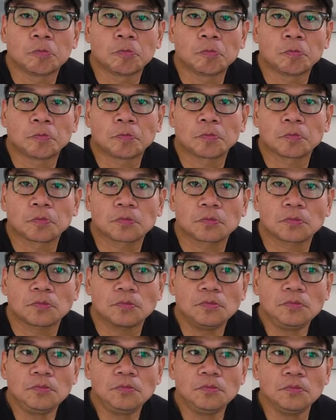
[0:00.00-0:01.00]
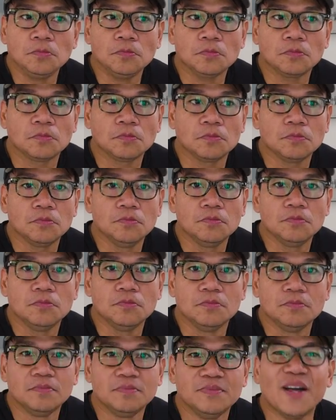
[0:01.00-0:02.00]
ka sa inyong roster, alam ko mahirap na
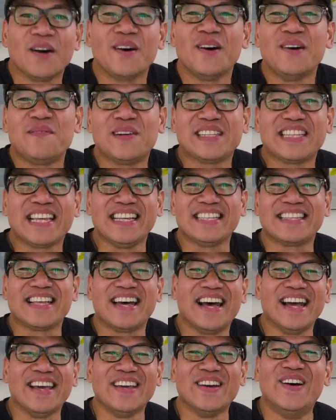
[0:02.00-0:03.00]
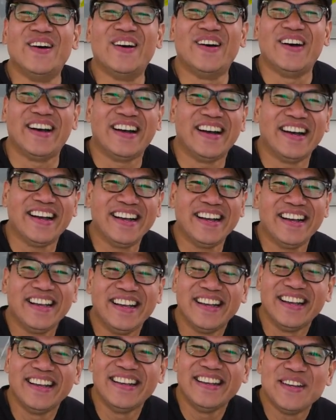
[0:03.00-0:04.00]
tanong to. Nako, pero, patay tayo. Kasi,
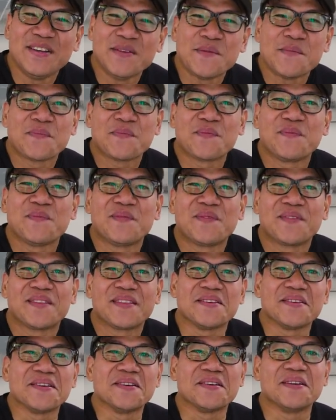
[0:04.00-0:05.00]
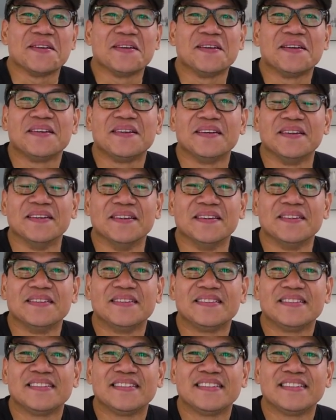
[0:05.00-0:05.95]
I don't know, yeah, uh, uh,